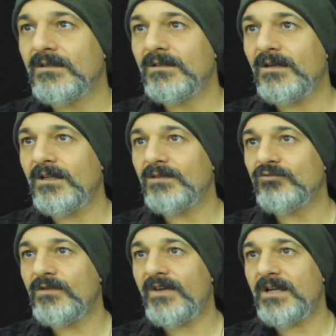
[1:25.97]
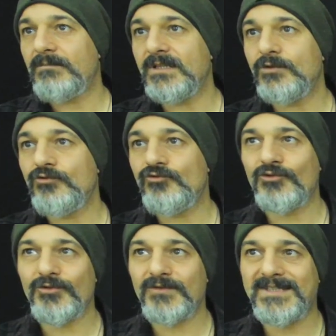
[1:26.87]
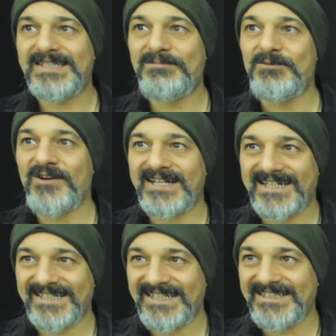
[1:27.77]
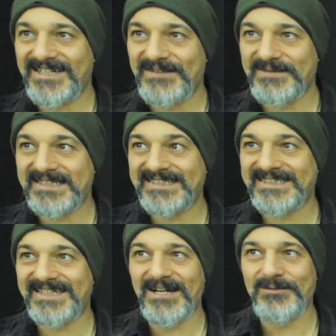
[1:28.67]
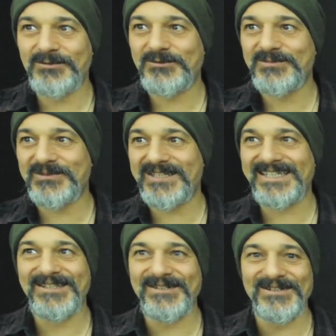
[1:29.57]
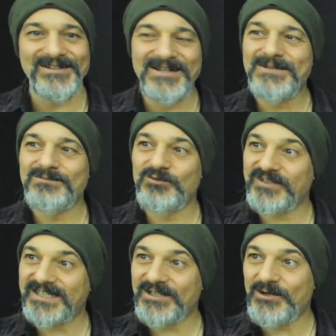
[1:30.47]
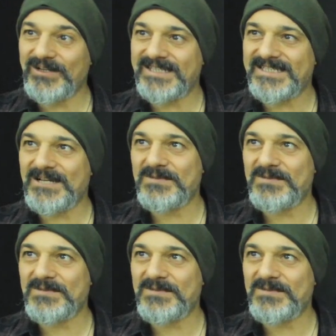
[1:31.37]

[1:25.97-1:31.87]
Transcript: Hani bu sefer 1, 2, 3, 4 gitmiyor arkadaşlar. Biraz abuk subuk gidiyor. Bunları öğreteceğim